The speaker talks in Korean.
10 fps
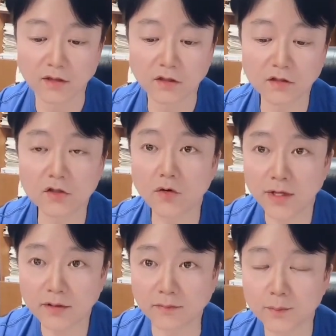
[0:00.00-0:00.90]

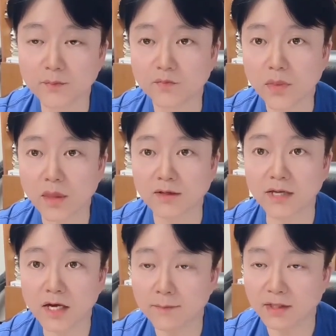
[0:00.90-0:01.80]
특정화는
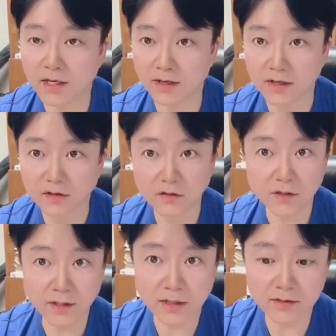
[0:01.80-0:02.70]
사람마다
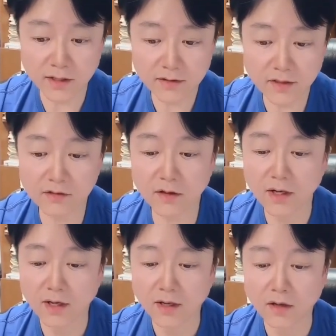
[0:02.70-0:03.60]
특성이 다르잖아요. 그래서
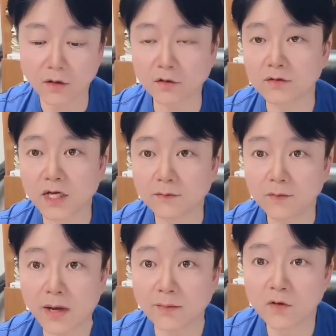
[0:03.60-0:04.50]
어떤
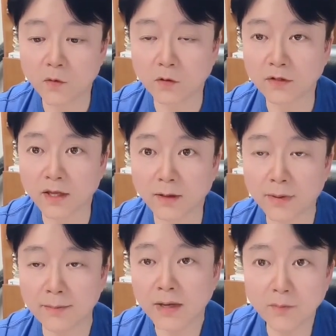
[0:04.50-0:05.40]
사람은 밥을 먹을 때
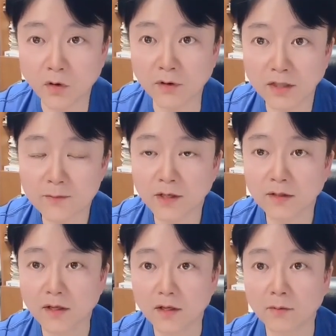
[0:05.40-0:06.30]
밥만 먹어요. 하지만
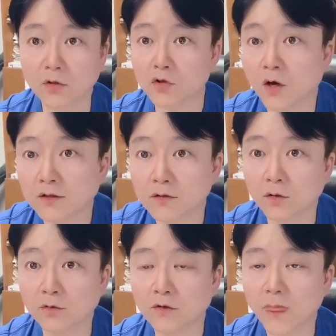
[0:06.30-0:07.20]
뭐저 같은
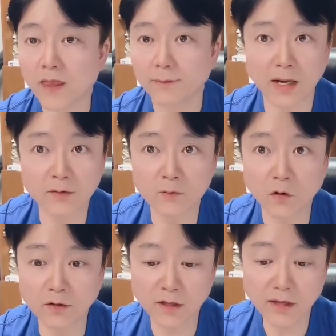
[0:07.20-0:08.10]
경우는 밥을
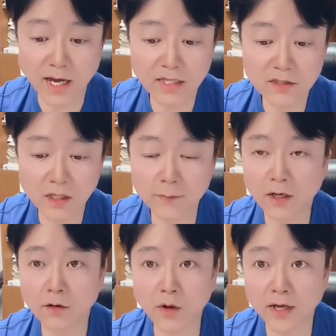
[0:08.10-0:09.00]
먹을 때
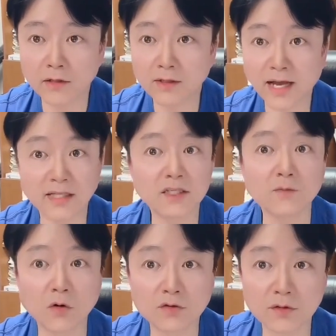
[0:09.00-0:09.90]
아이스크림이나 과일을 같이
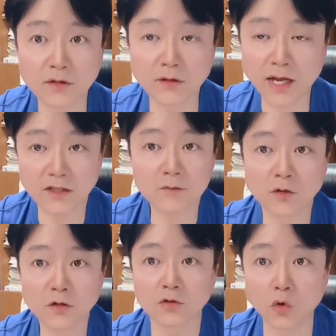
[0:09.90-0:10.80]
먹을 수 있어요. 같이
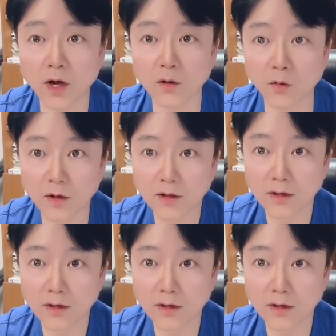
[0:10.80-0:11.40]
먹는 걸 좋아하고